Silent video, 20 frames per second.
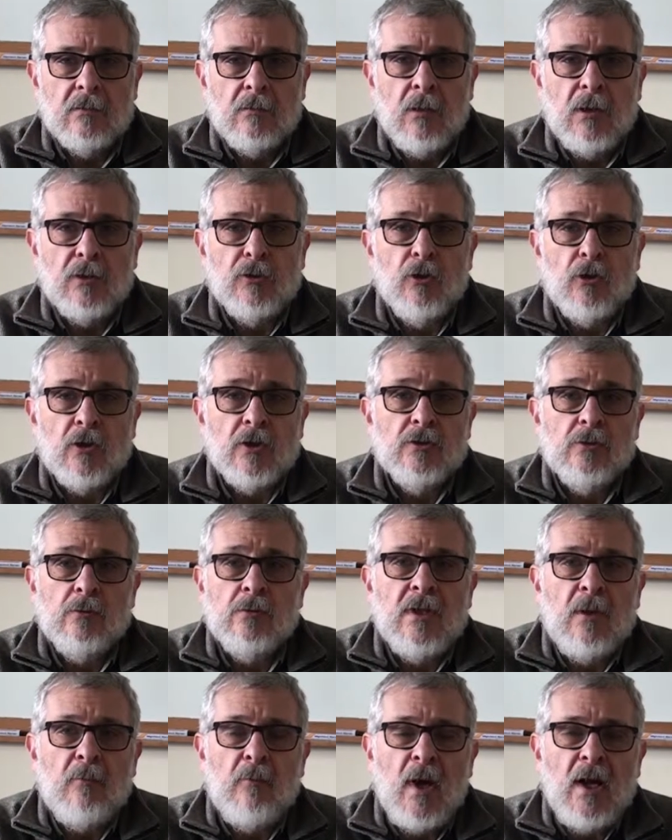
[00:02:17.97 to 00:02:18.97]
cuando
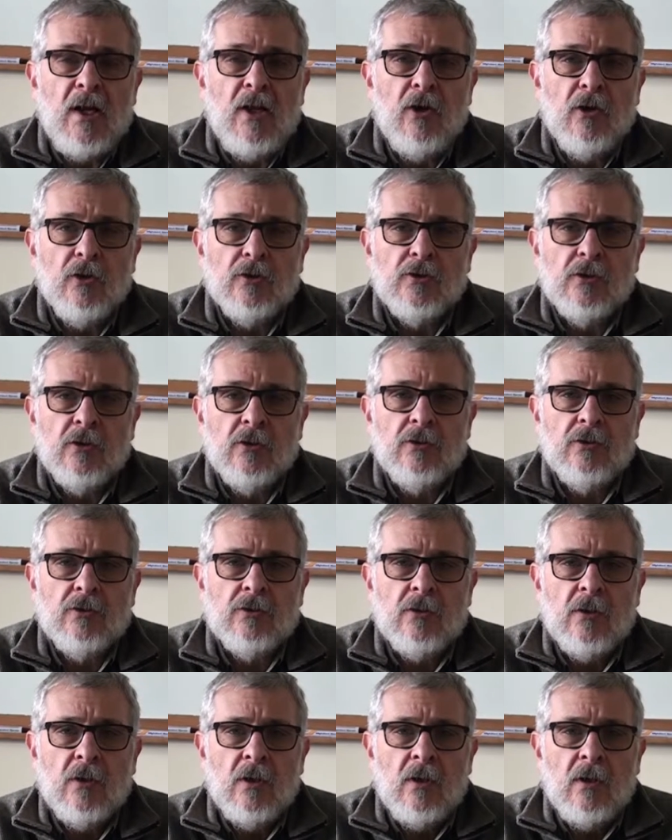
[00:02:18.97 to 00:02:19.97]
resultan
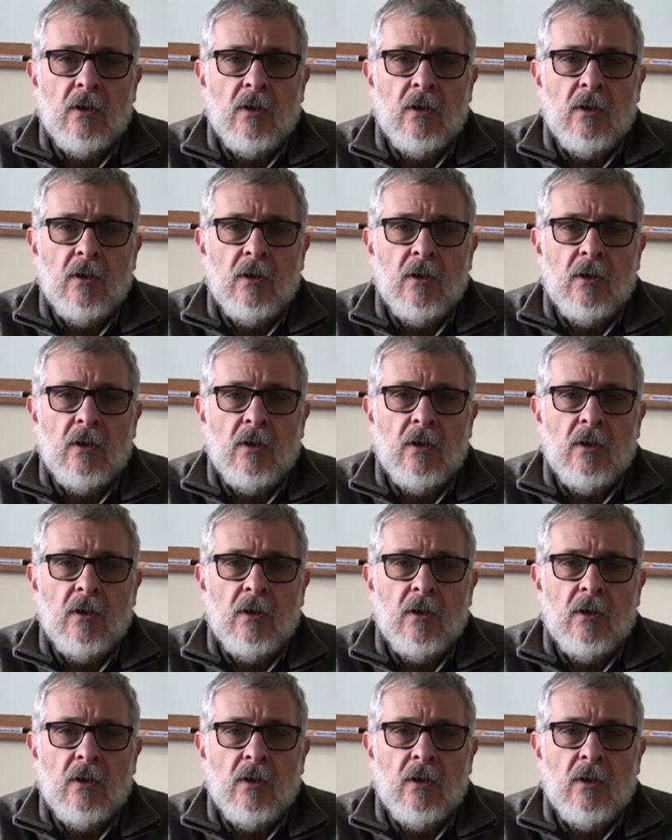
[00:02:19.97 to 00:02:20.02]
valiosos,